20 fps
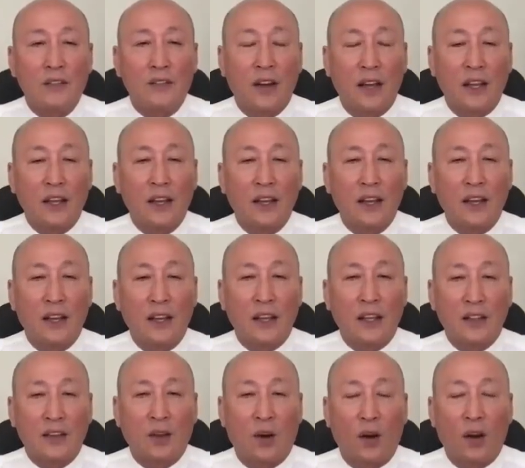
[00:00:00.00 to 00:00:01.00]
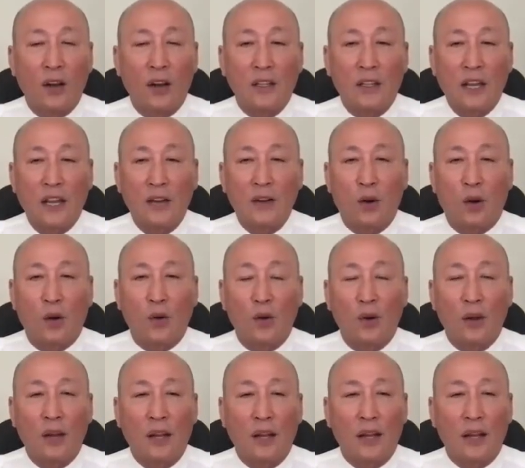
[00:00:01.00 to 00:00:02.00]
phải là tỏ là thái
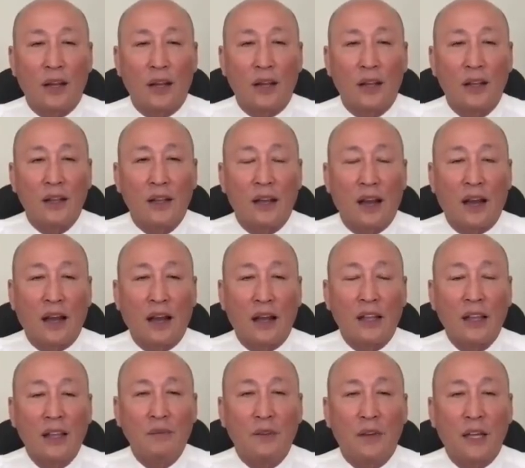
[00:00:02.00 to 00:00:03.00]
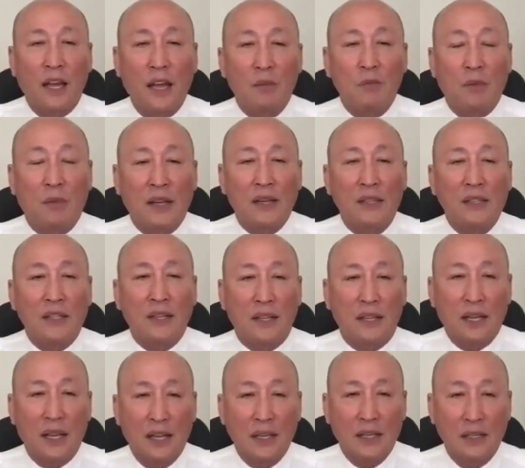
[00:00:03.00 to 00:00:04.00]
độ là ăn hiếp người khác, mạnh hơn người
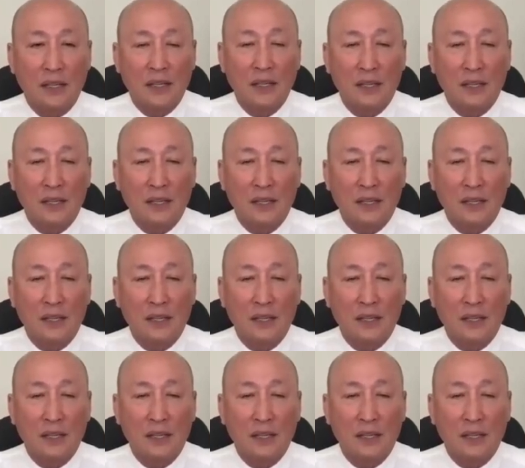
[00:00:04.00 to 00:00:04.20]
khác.